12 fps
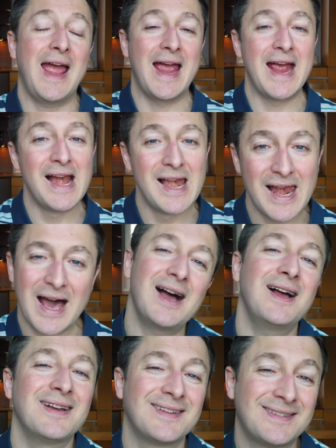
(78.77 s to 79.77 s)
et
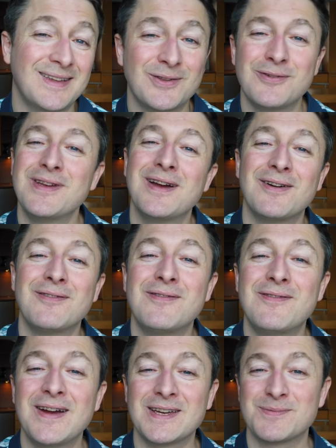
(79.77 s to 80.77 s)
là, ça devient
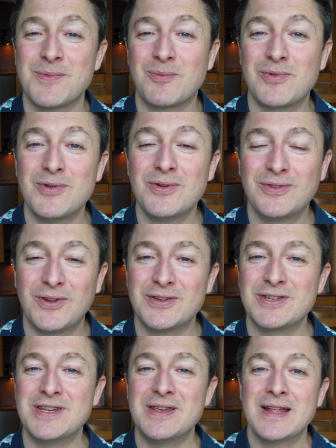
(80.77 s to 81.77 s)
vachement plus
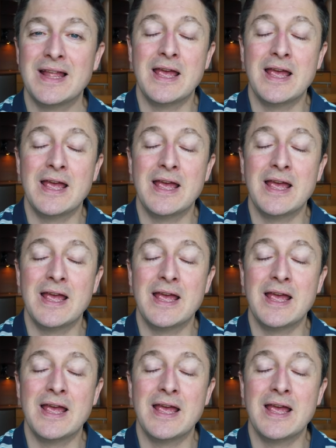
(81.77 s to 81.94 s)
touchy.